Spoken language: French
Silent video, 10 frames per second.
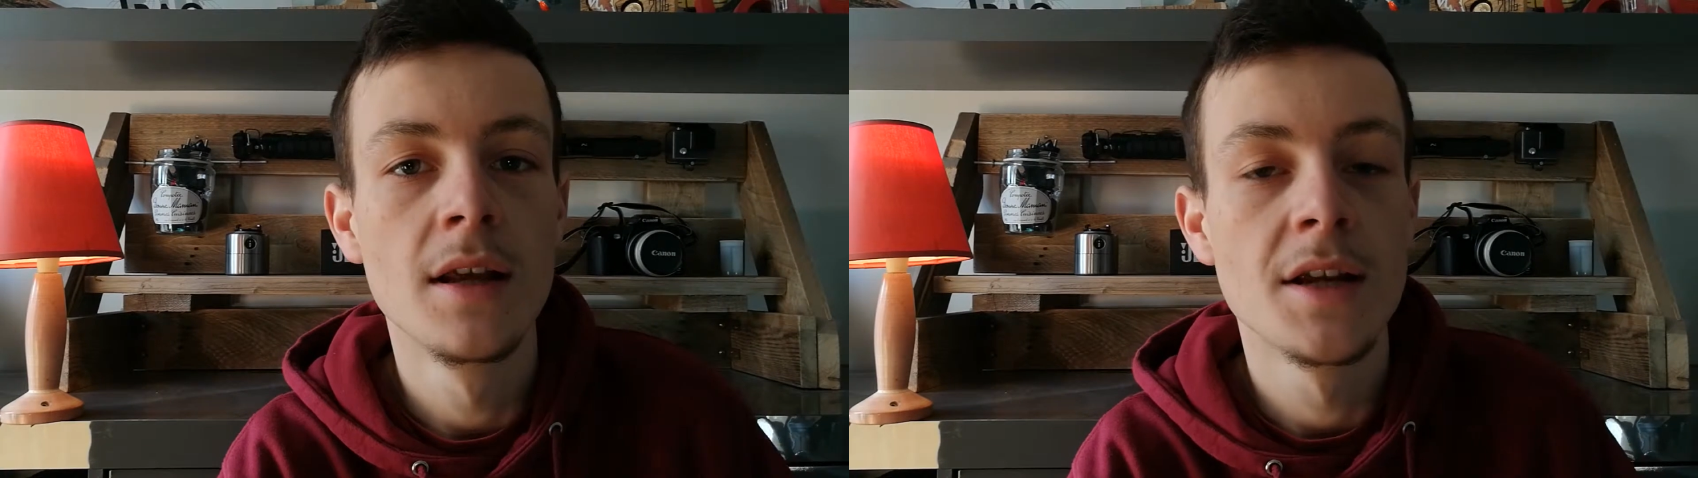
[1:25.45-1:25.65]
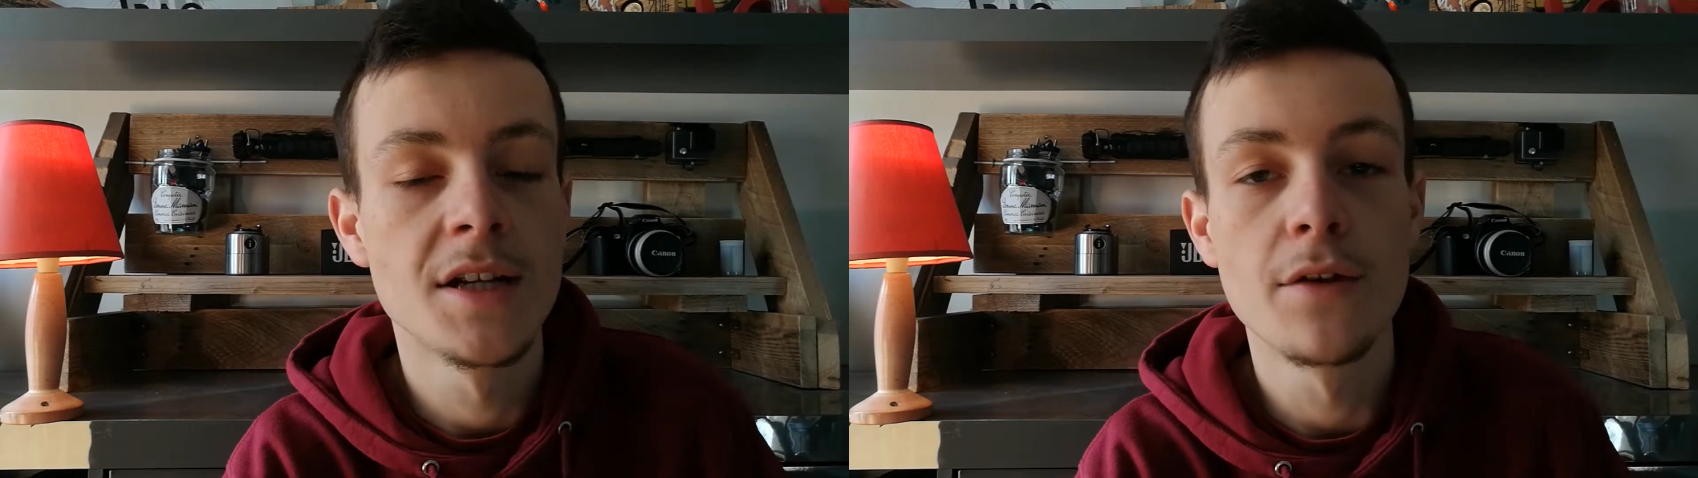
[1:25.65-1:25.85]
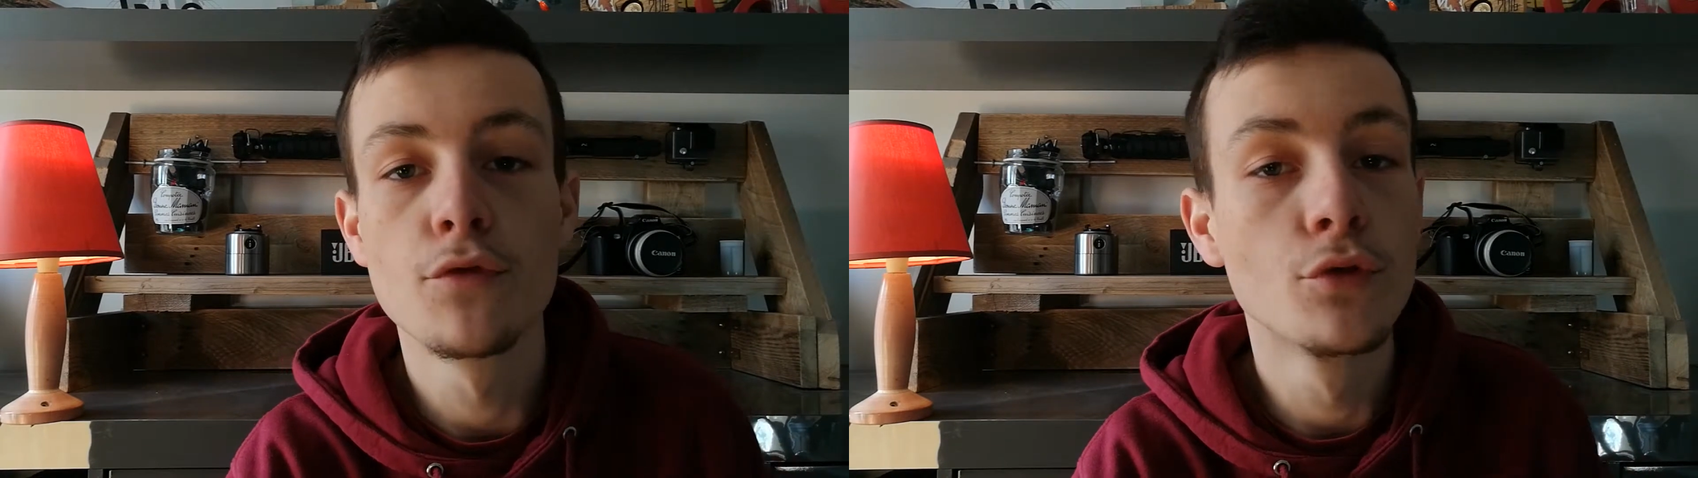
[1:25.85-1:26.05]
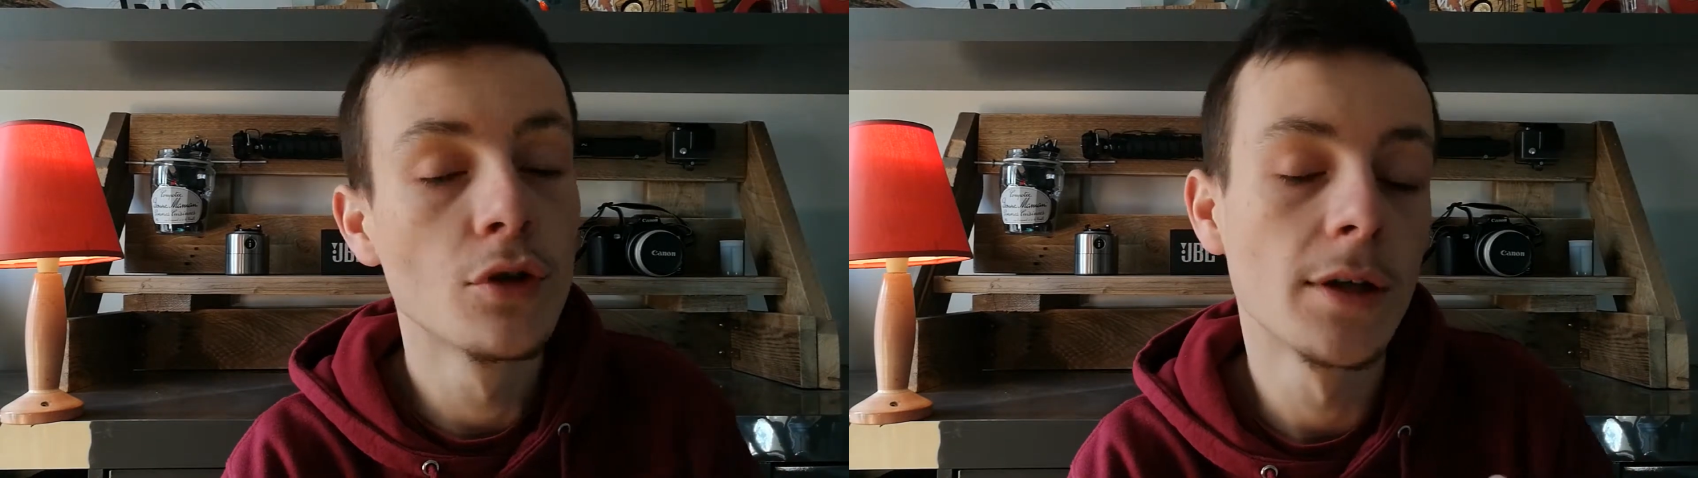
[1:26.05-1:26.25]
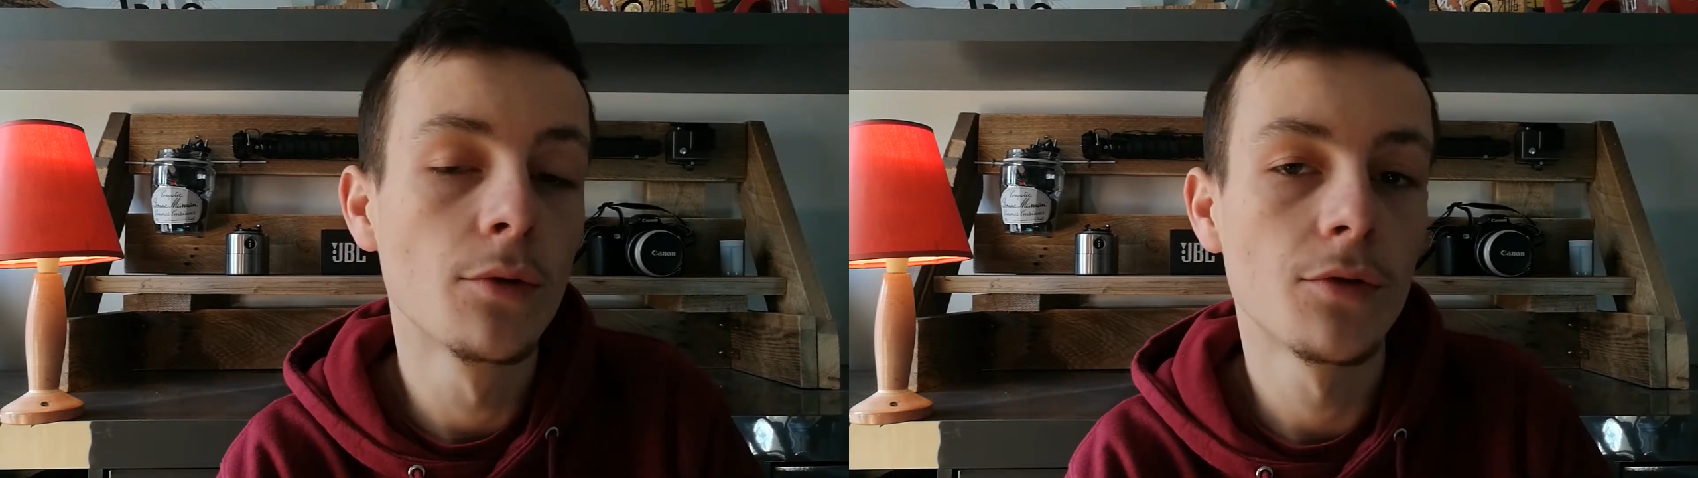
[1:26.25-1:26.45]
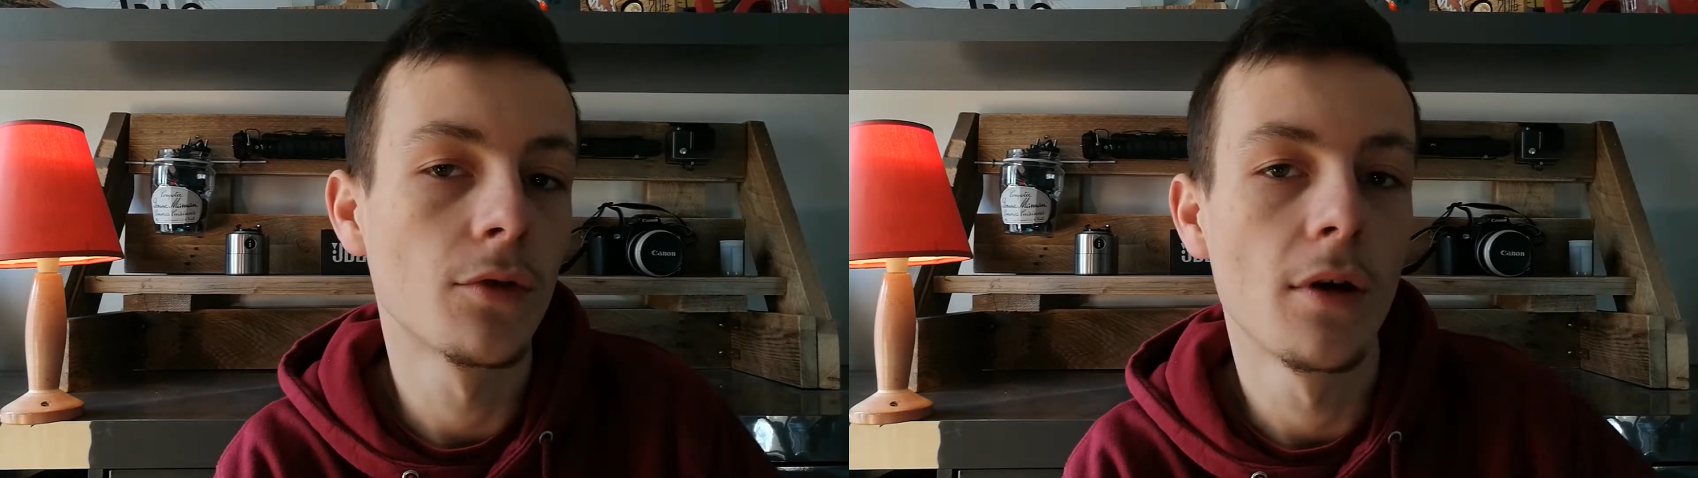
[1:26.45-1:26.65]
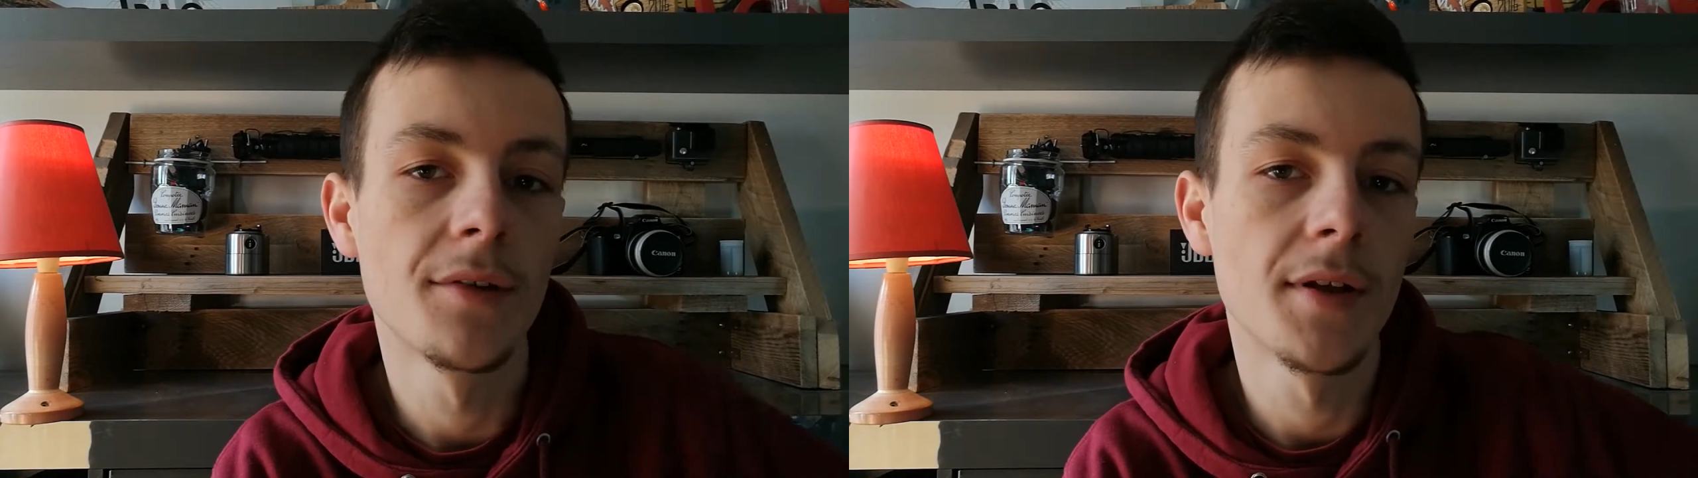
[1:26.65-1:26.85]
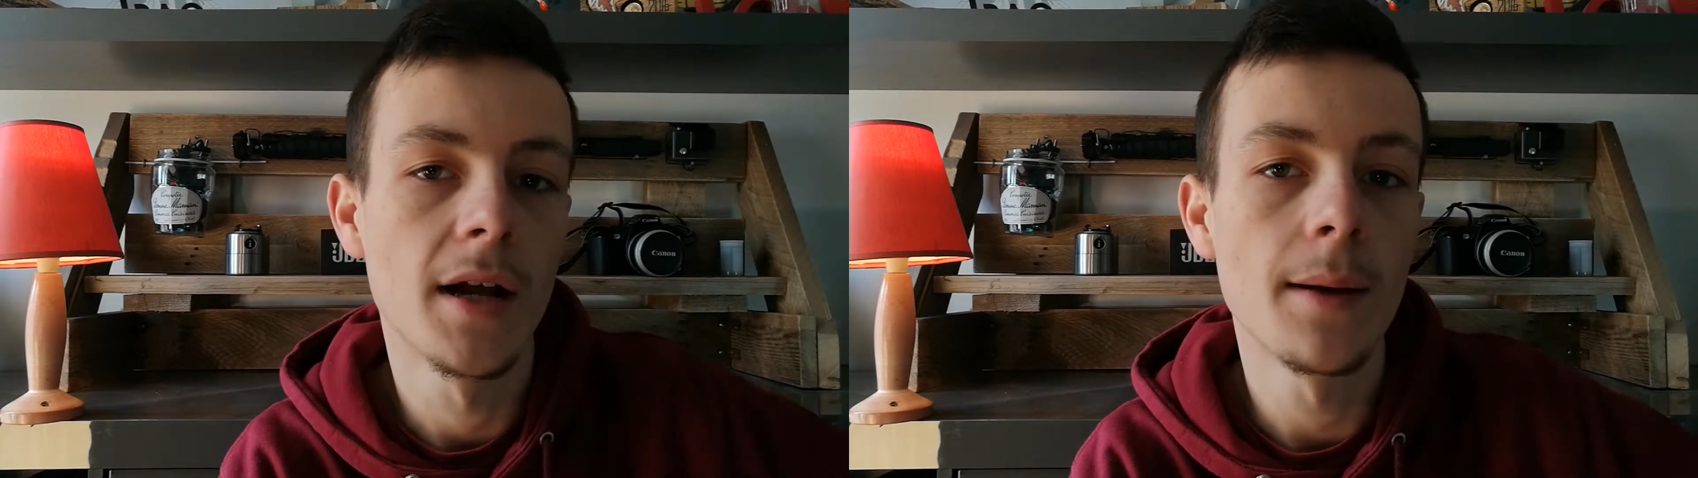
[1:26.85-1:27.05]
j'avais vu une autre annonce sur
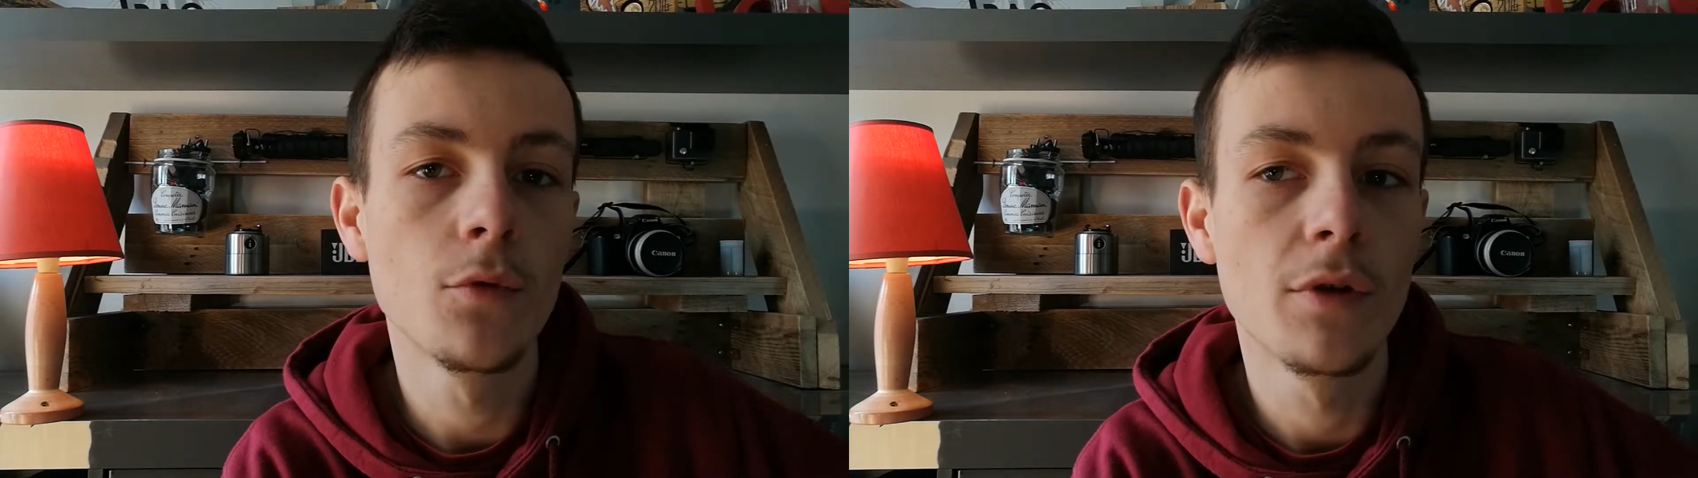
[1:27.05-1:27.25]
Instagram